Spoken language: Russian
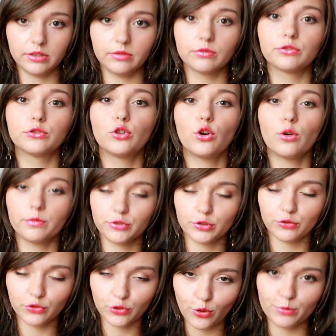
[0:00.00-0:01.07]
в том, все
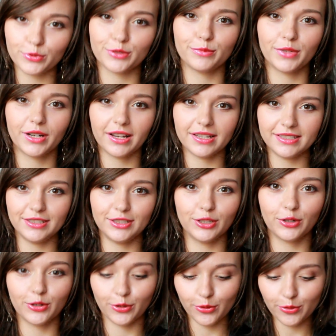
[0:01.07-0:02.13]
в том же магазине
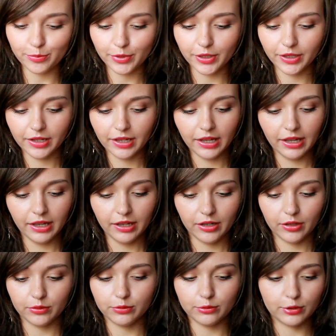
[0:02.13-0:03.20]
Crop
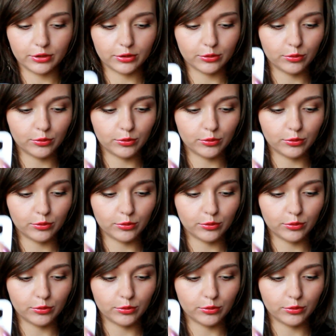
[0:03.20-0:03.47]
Вот.